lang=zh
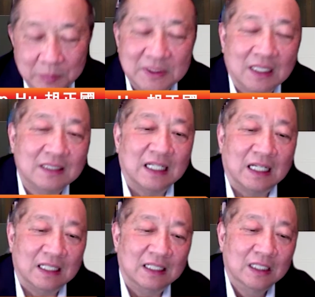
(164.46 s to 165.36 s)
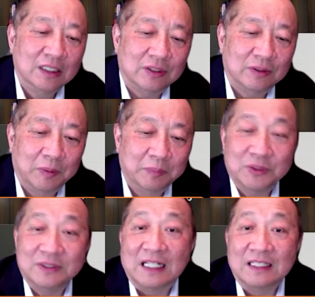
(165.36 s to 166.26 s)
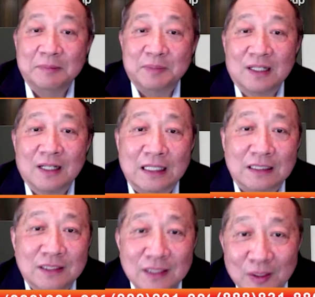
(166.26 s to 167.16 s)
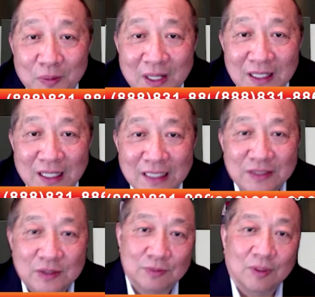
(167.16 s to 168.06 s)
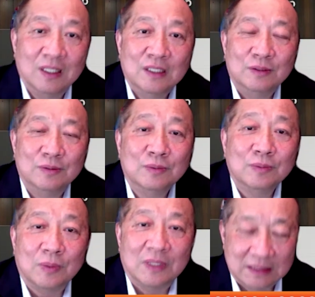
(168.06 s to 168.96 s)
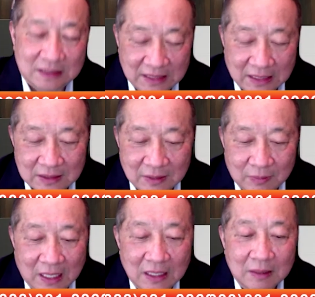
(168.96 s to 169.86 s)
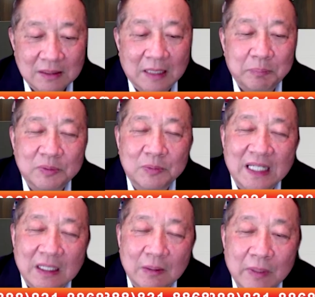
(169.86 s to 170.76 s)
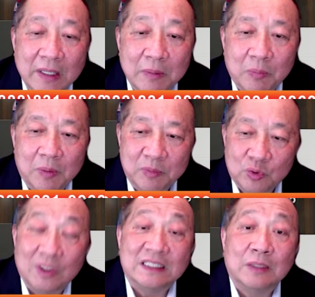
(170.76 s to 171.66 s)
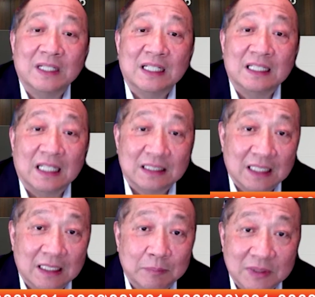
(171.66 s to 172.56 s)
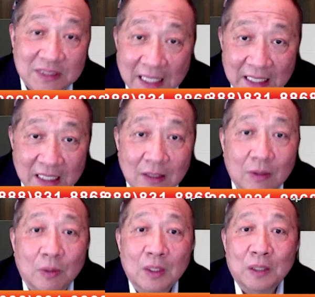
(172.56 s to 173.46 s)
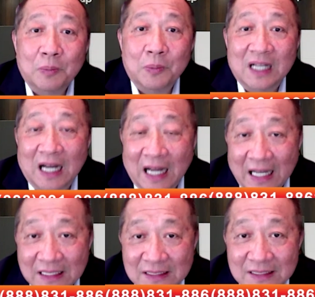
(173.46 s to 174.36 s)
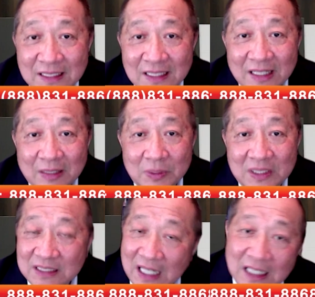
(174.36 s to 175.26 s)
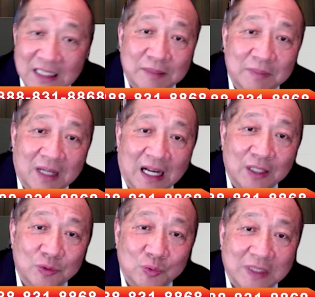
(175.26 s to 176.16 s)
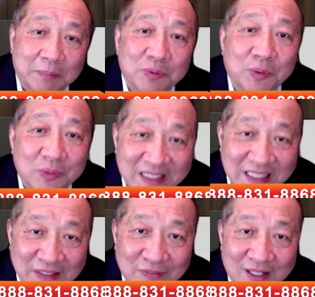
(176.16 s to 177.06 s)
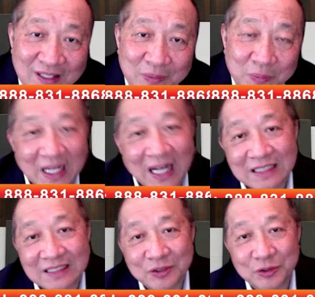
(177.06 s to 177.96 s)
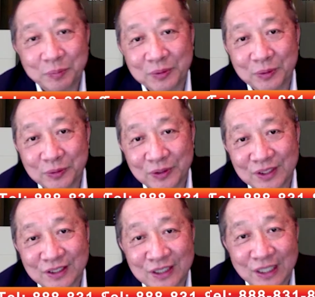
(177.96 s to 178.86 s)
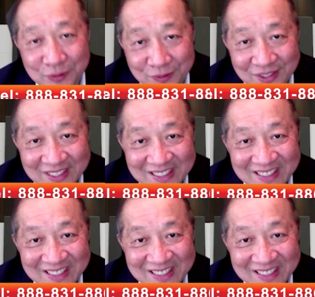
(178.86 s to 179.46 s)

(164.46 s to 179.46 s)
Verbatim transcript: 我们常常讲了，就我们就讲一些比较感性的话啦，就是说，如果是这样子的话，那不会因为我们赚钱回家养家人不在了以后，我的孩子、我的家人还要住在不同的地方，我的孩子要去不同学校上学。